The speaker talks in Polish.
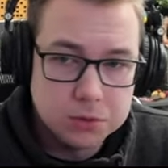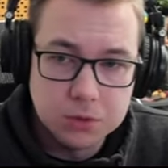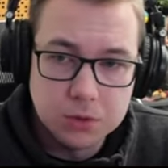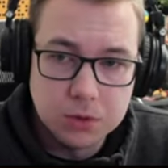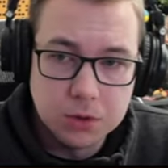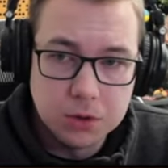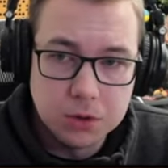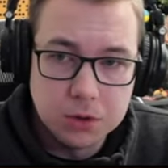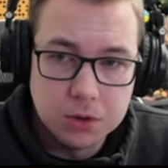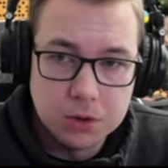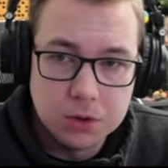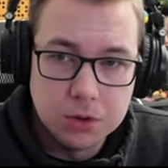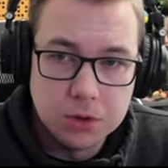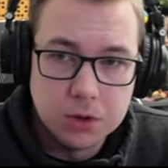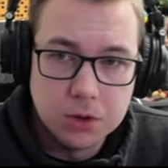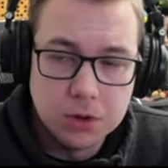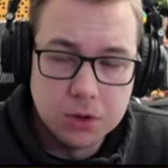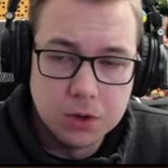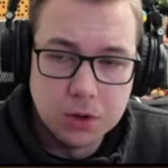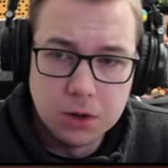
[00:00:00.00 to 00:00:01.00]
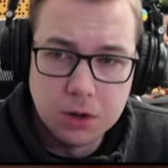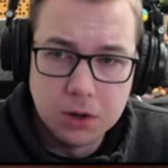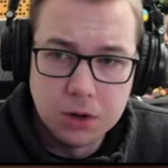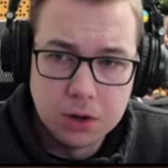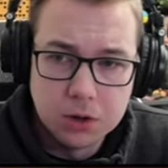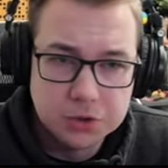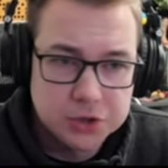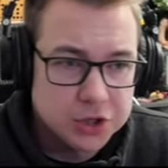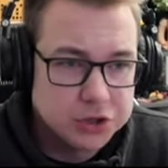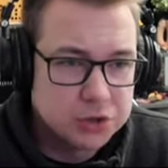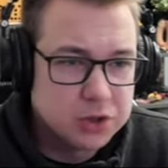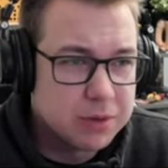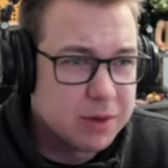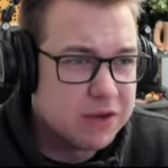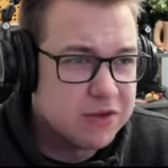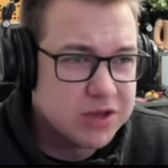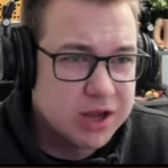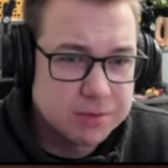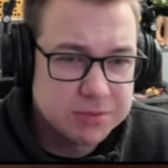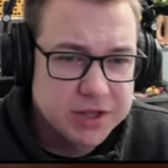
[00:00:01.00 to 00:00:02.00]
Ohohoho, to ja to chyba
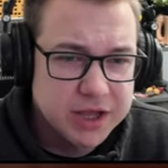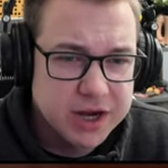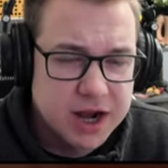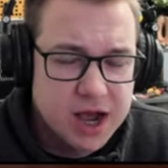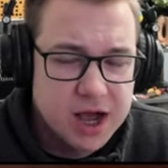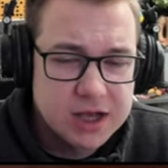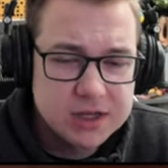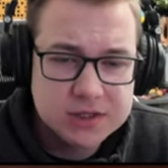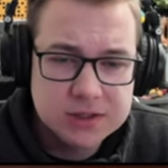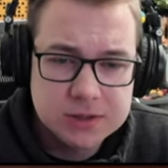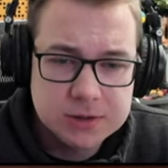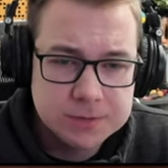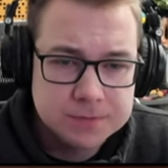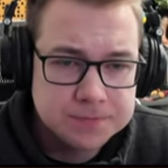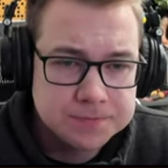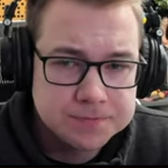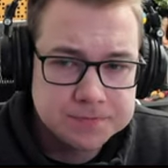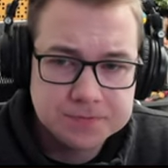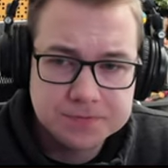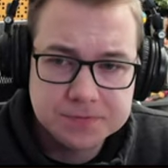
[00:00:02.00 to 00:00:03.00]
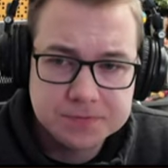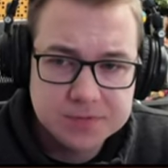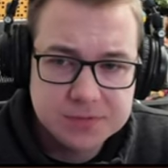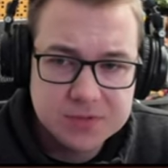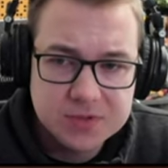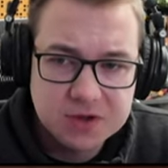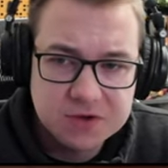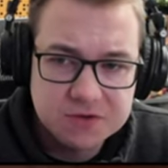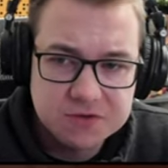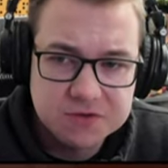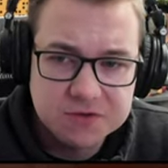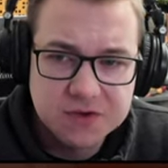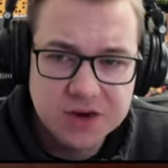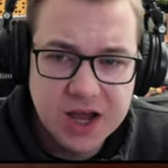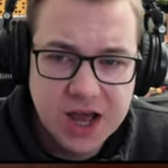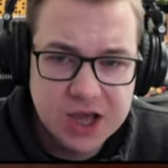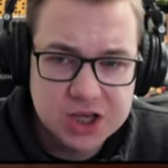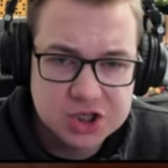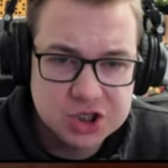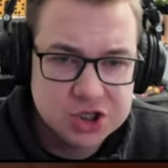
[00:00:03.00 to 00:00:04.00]
wygram teraz.
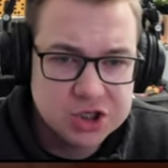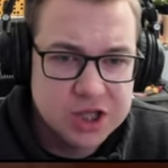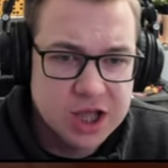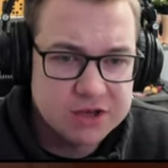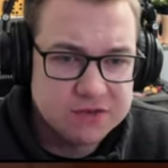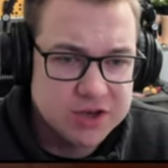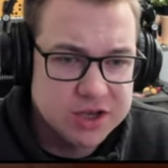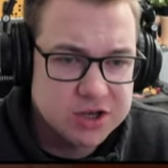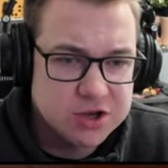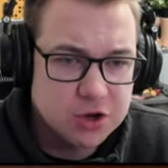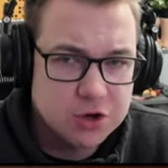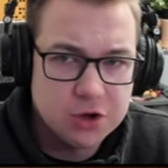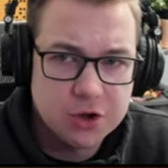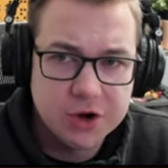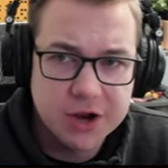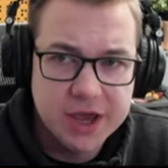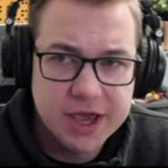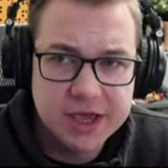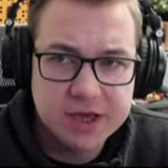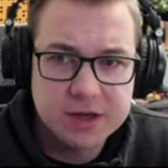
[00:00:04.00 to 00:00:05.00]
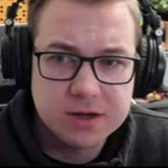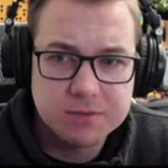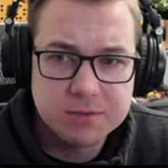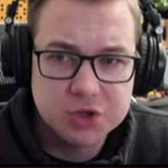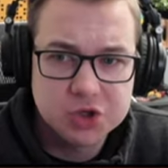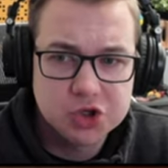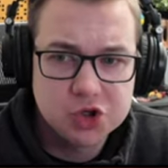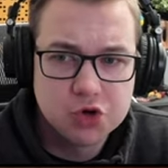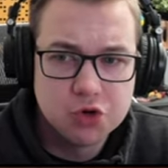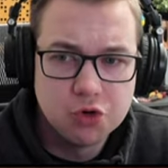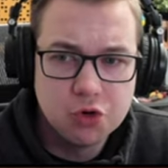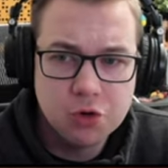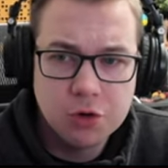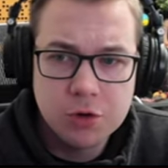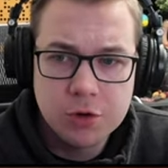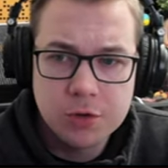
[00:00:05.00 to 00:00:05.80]
Flash, dawaj kolorek, byczku.